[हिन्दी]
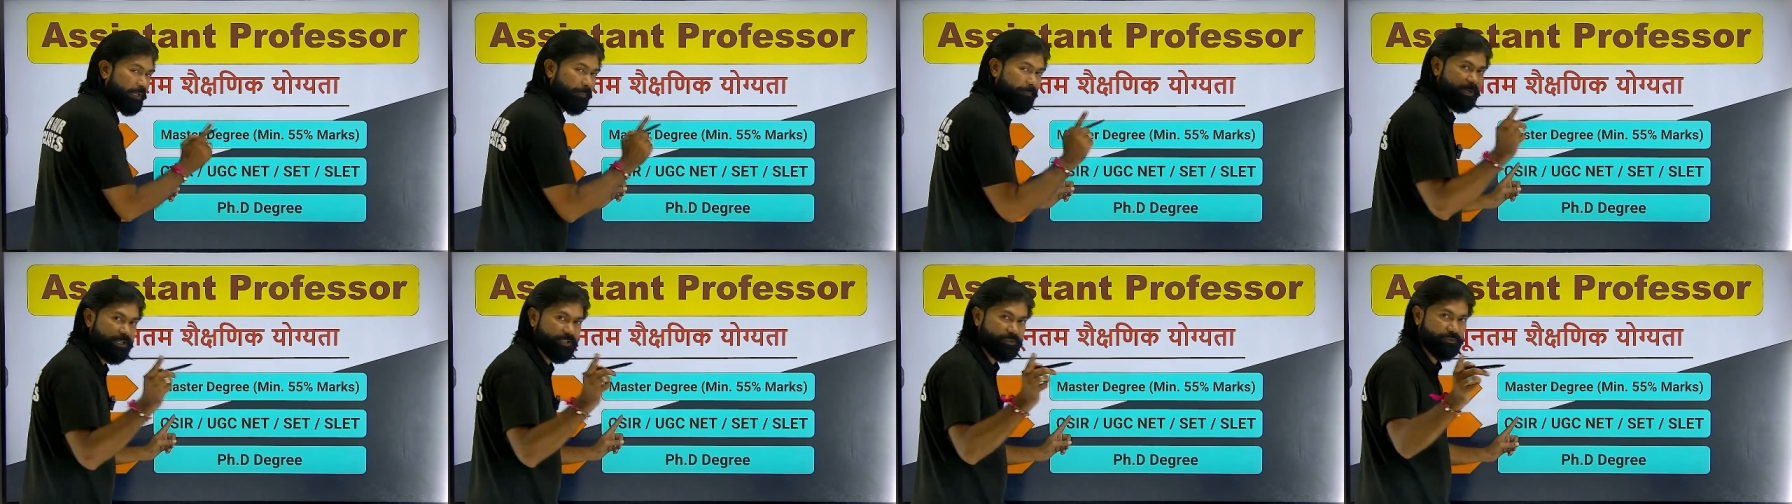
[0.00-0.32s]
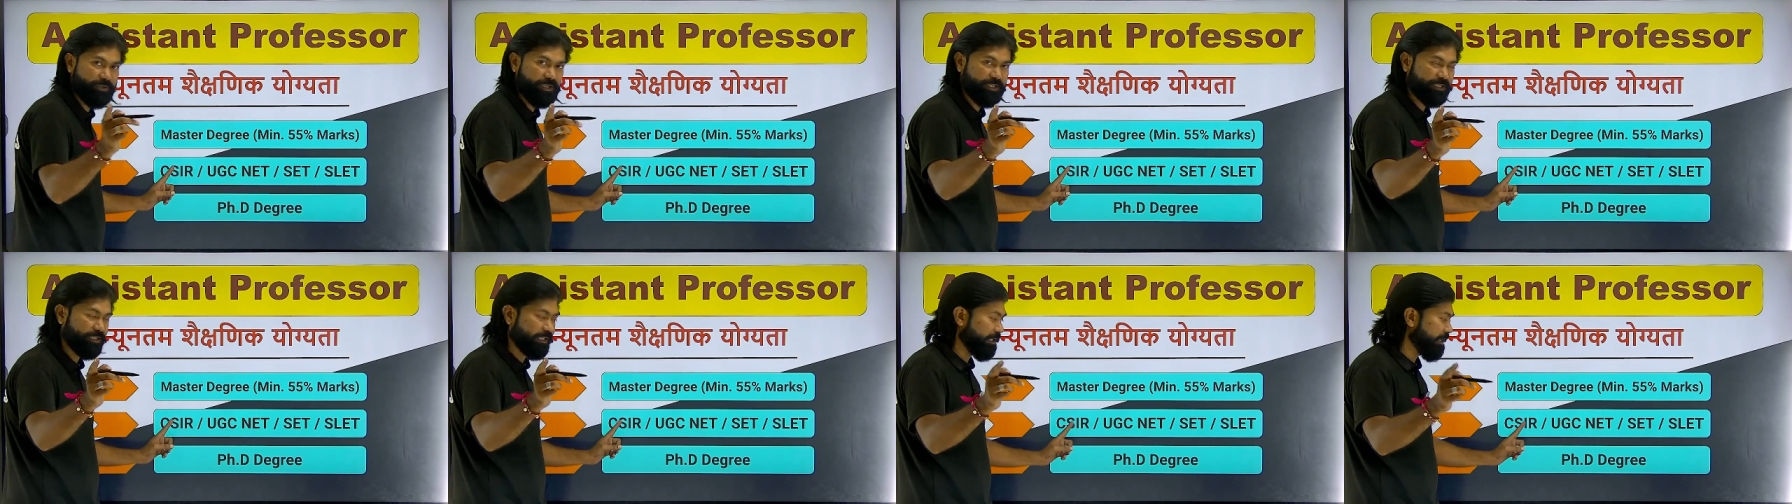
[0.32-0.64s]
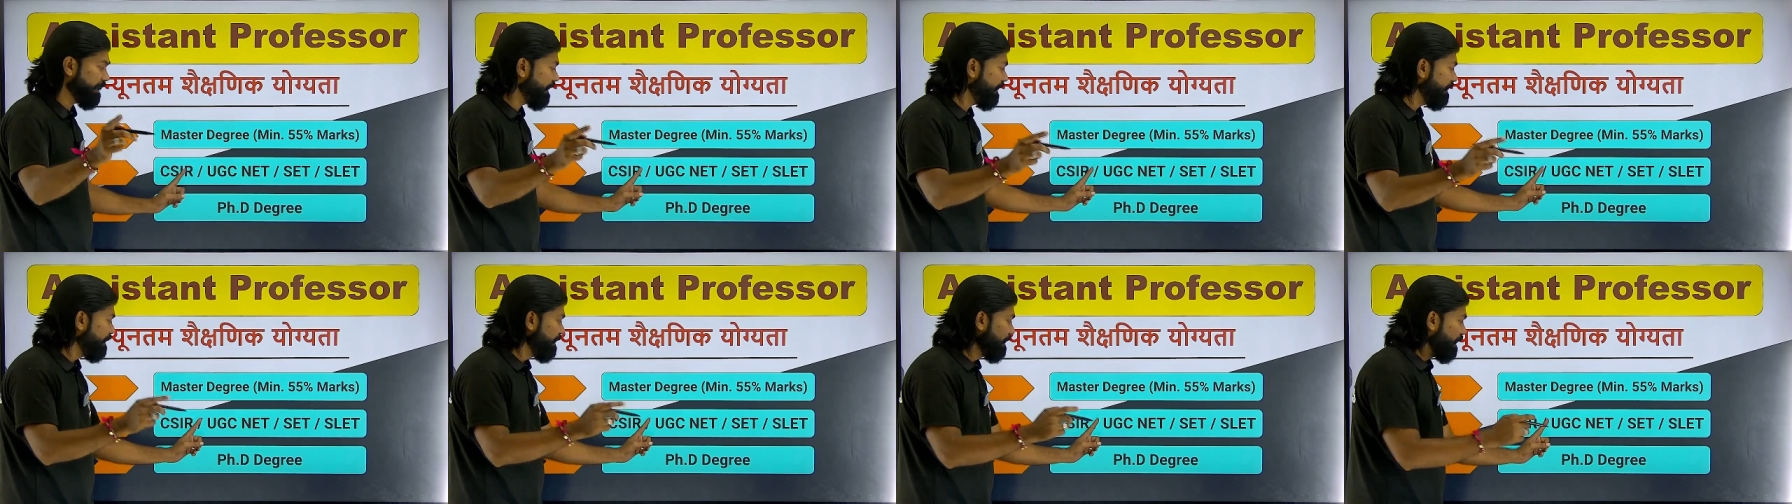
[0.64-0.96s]
पास होना
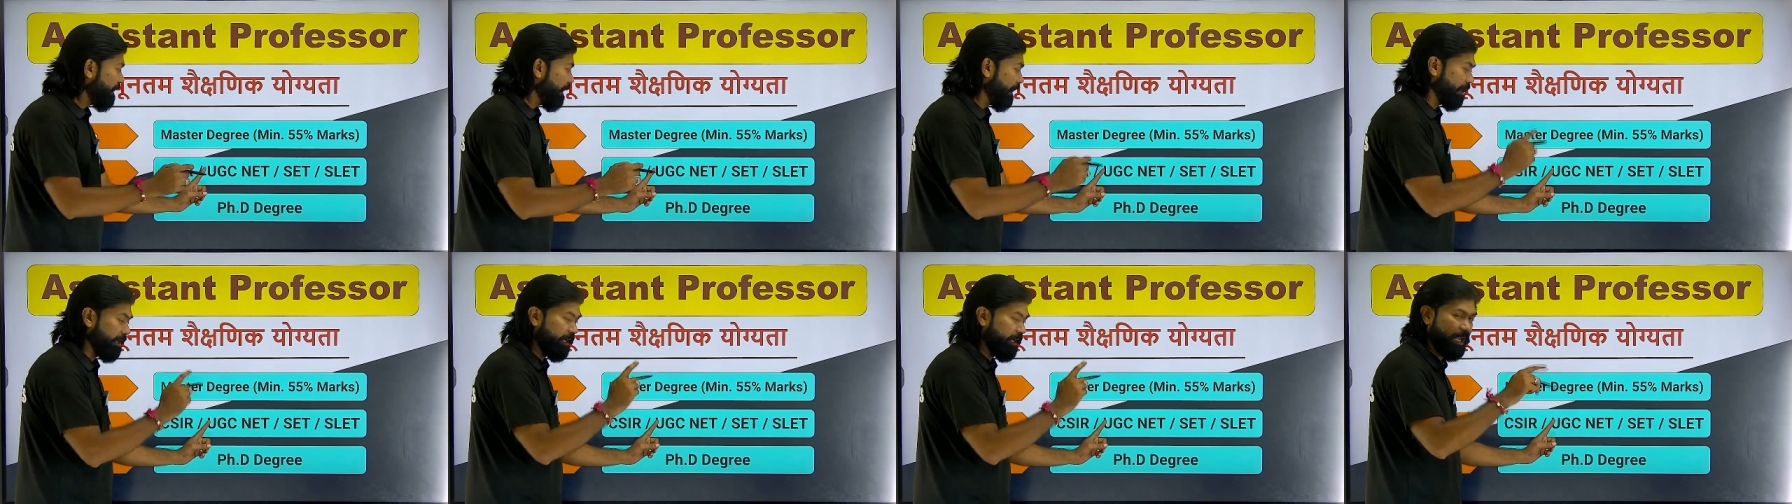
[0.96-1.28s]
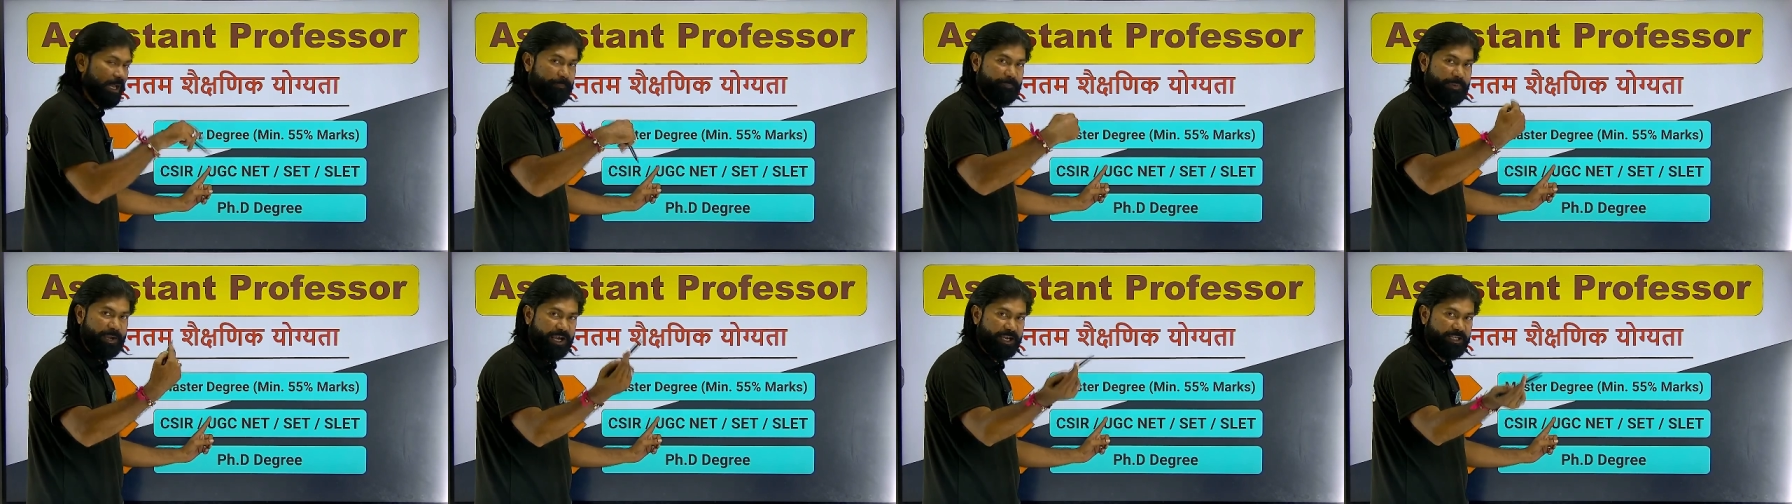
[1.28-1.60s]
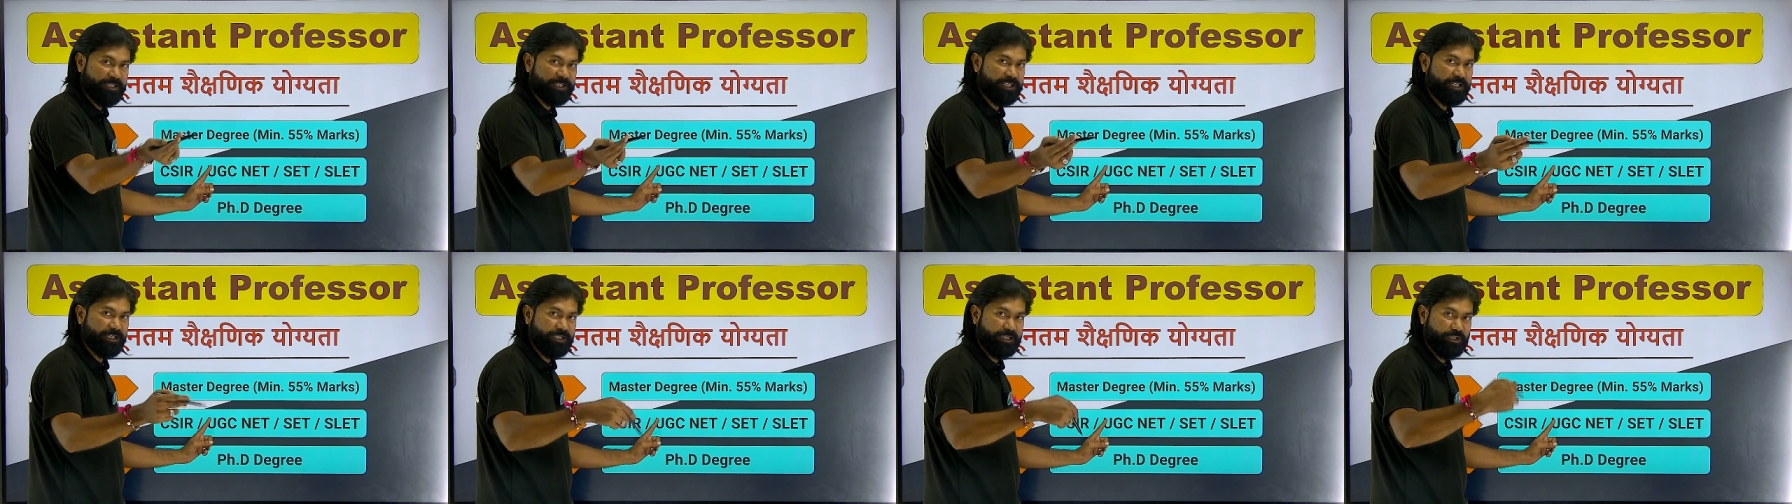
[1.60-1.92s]
चाहिए अगर आप आर्ट्स
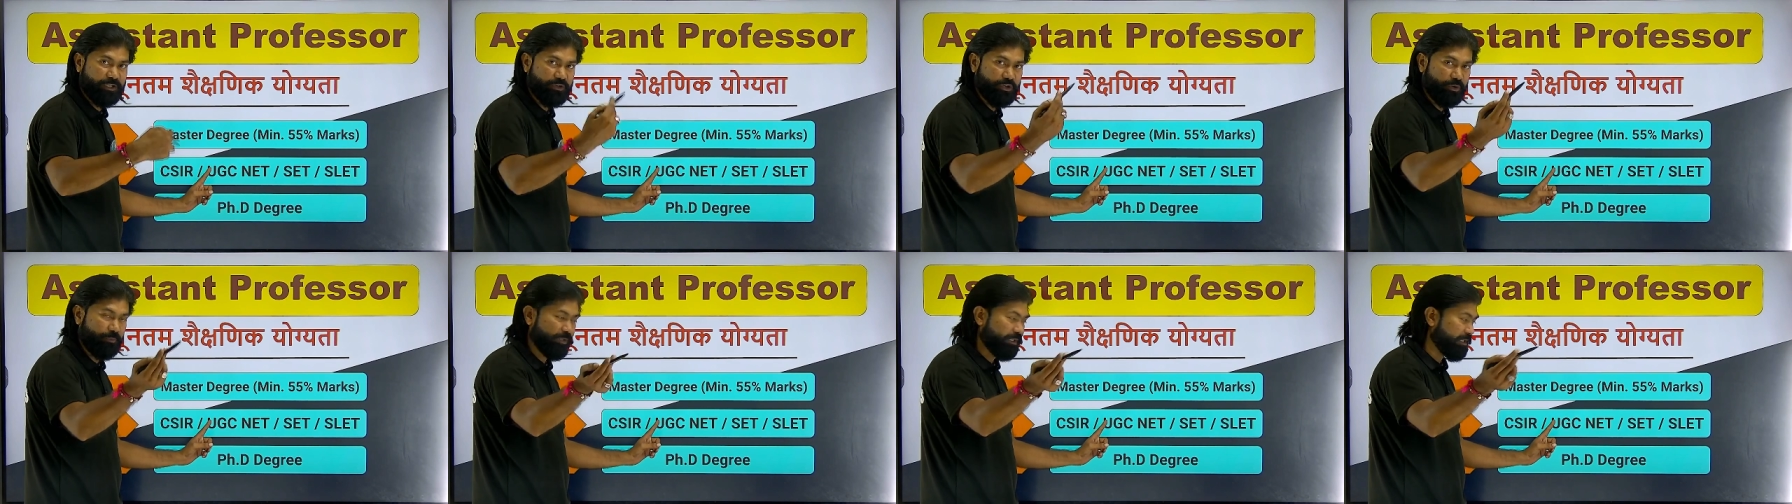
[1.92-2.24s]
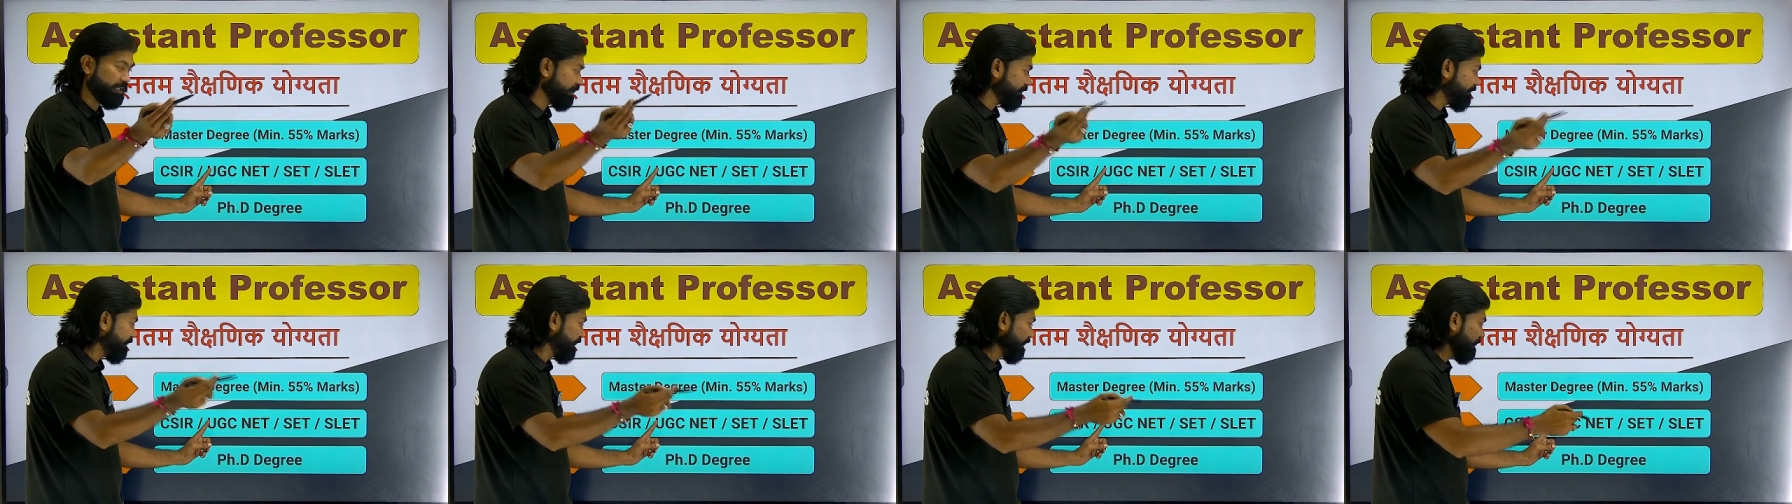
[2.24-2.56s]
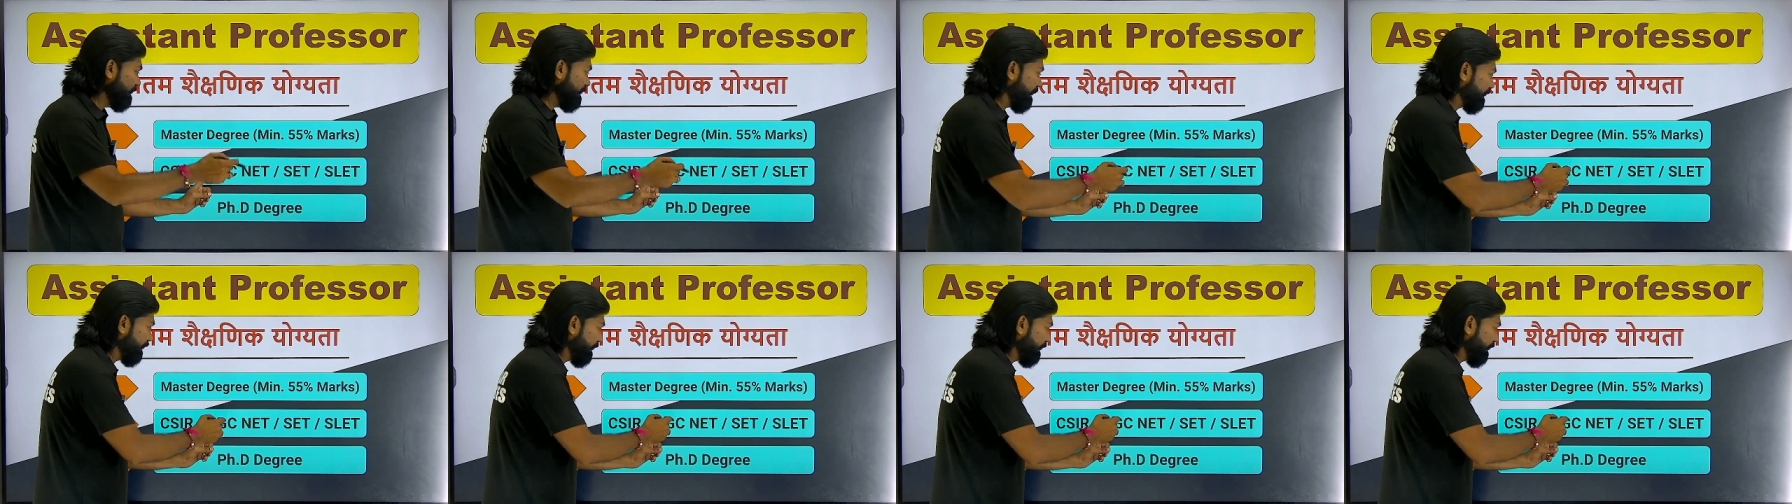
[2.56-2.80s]
कैटेगरी कॉमर्स कैटेगरी जाते